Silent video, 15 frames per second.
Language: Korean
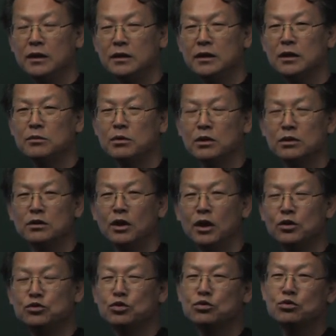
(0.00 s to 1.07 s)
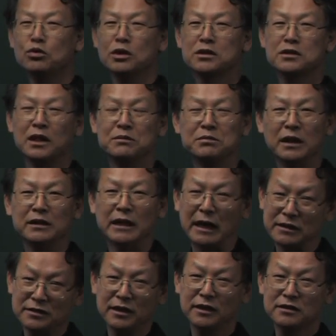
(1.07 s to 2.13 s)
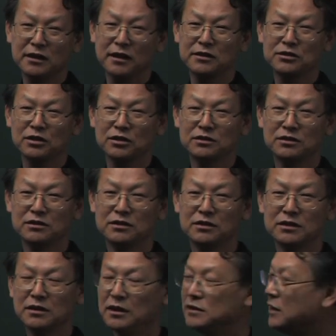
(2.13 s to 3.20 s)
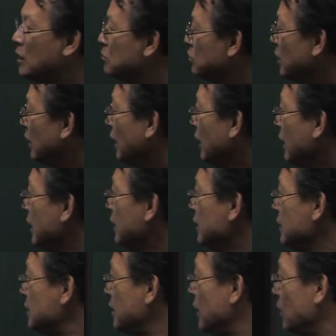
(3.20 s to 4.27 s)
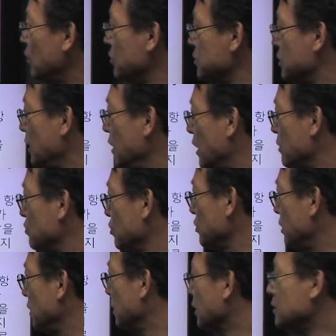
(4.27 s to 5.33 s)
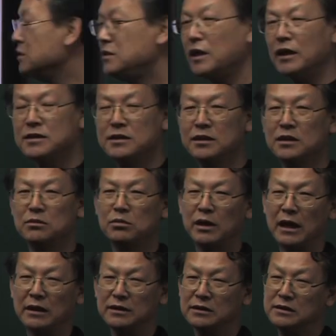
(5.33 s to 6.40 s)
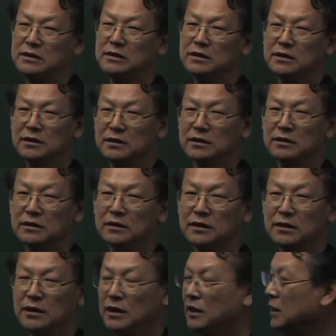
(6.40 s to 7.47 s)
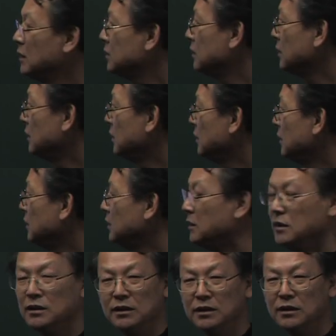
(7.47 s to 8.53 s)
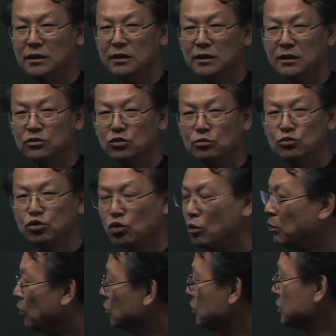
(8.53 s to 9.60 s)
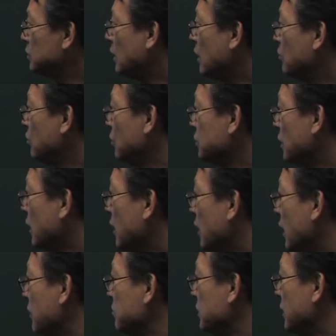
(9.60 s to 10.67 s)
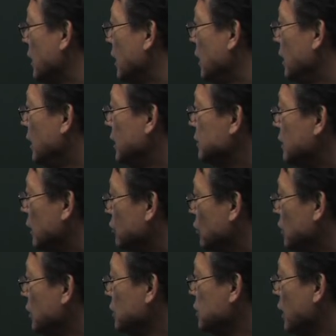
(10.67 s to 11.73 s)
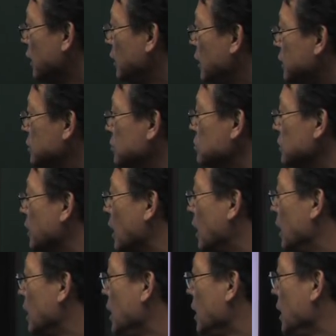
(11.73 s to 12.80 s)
이러면 중국, 러시아 입장이 난처해지겠죠. 그렇기 때문에 이 새로운 전략 무기를 언제 실험을 할 것인지는 이 좀 두고 볼 것이라고 생각을 합니다. 자, 또 이런 얘기를 했습니다.